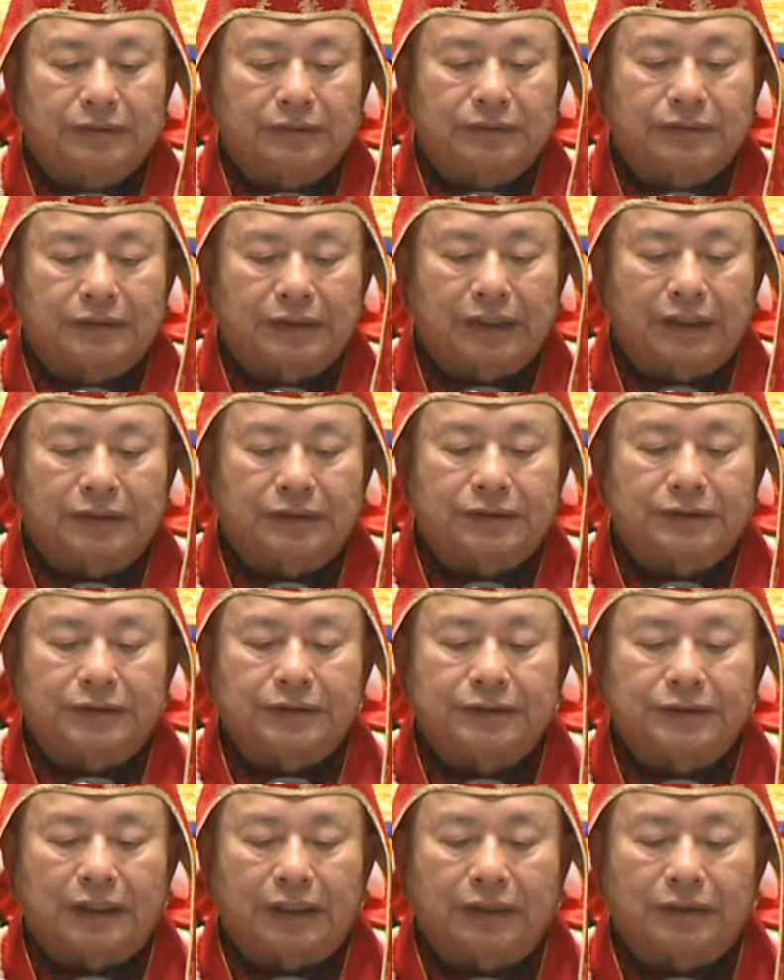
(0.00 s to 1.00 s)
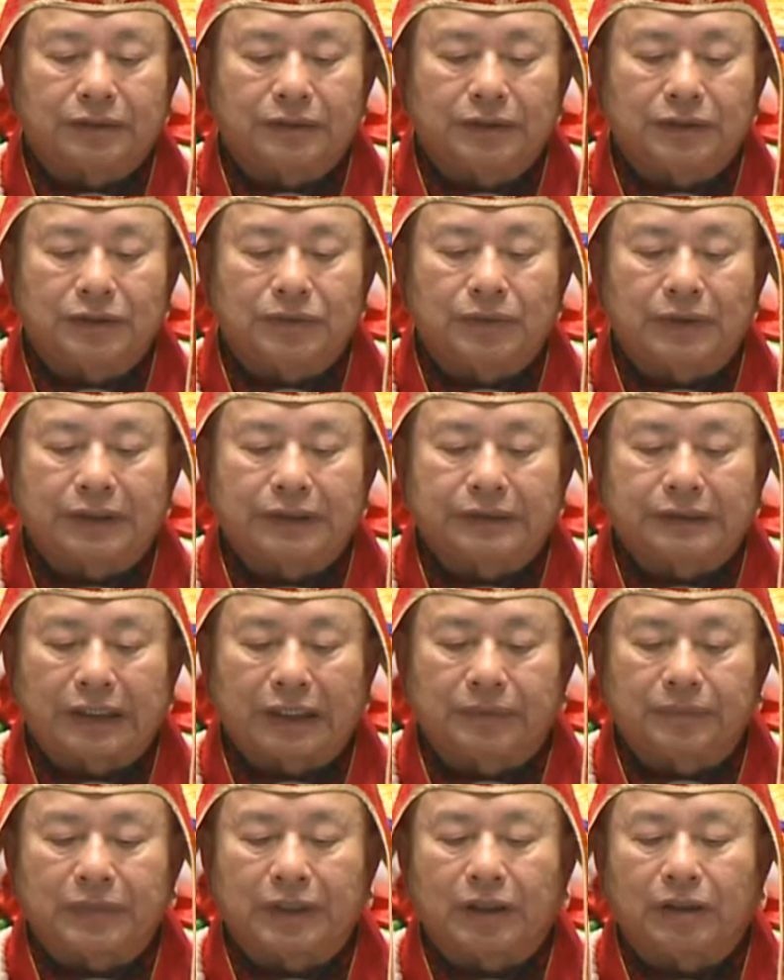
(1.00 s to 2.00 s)
蔡其昌立委
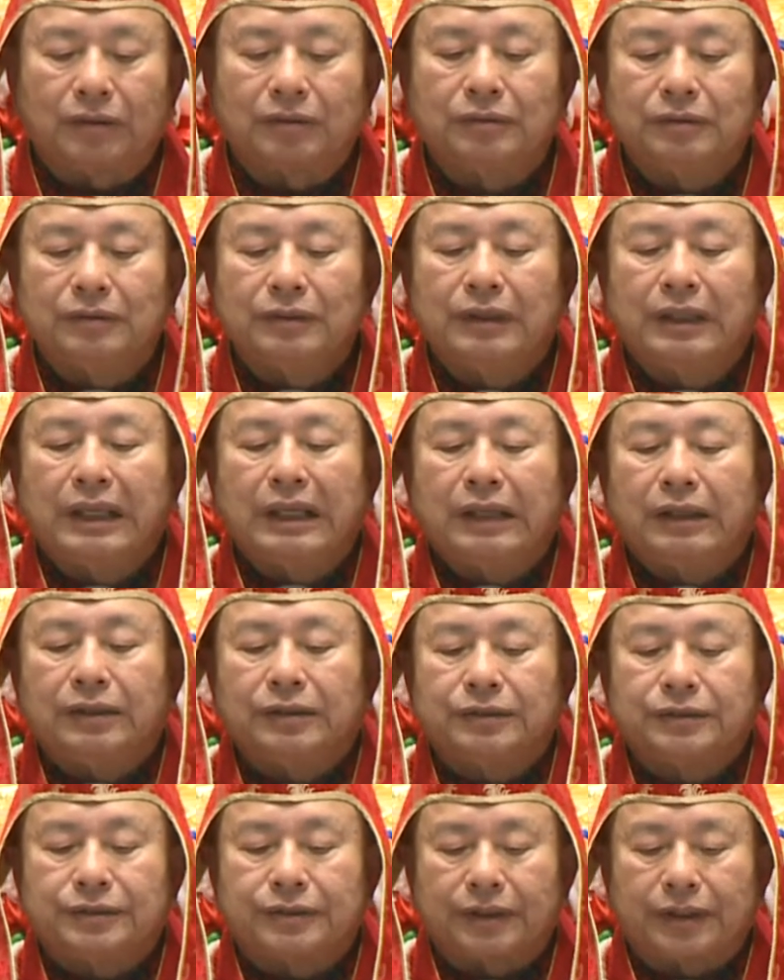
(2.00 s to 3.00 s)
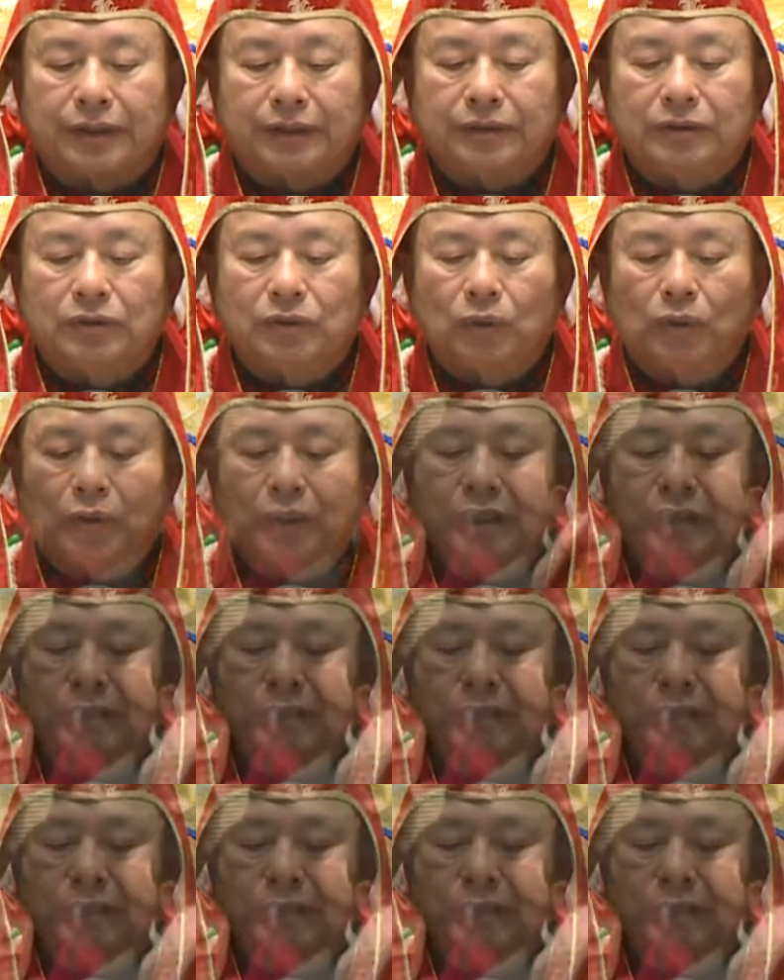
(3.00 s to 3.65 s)
代表陈惠